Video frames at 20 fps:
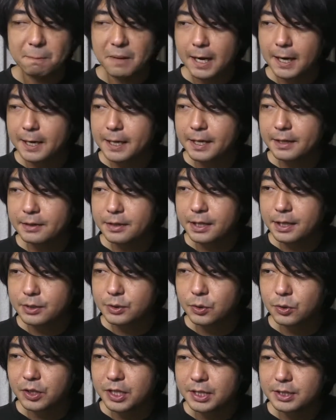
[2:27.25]
ああやって
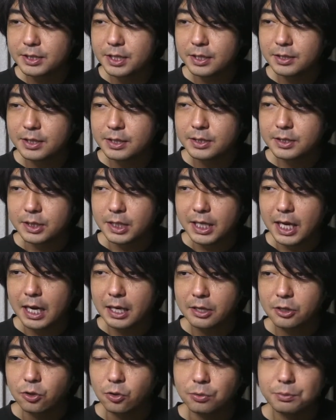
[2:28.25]
その エスエヌエス に
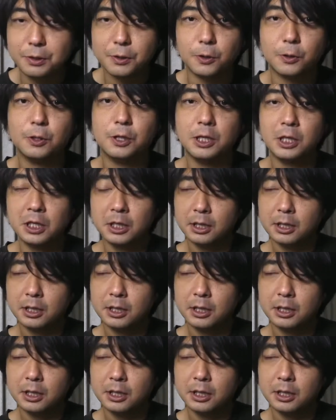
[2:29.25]
書き込みを、